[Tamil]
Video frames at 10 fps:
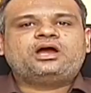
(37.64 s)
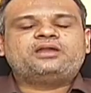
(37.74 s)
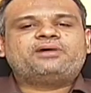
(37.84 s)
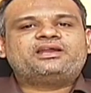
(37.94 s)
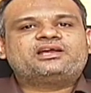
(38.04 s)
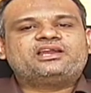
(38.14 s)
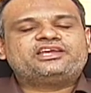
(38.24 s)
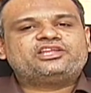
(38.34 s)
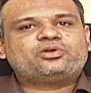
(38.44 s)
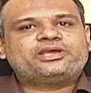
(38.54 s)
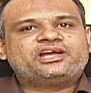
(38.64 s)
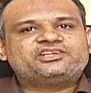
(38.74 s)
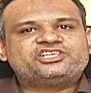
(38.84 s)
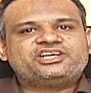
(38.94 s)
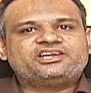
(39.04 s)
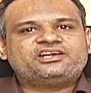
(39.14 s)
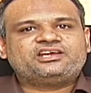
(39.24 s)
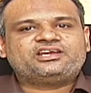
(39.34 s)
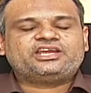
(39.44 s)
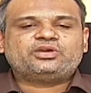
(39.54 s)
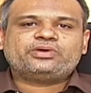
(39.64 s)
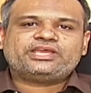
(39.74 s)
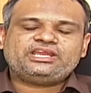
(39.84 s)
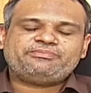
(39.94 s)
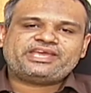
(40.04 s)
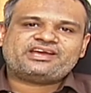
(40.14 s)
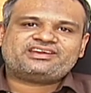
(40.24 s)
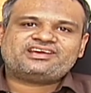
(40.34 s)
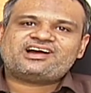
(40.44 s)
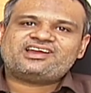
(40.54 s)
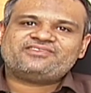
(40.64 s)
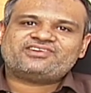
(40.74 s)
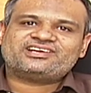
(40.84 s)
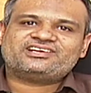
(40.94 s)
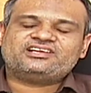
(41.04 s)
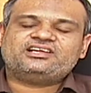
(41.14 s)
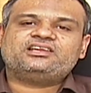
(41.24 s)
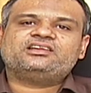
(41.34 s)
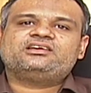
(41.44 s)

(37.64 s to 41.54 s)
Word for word: அன்பான கலைஞர் தொலைக்காட்சி நேயர்களுக்கு என்னுடைய இனிமையான காலை வணக்கங்கள்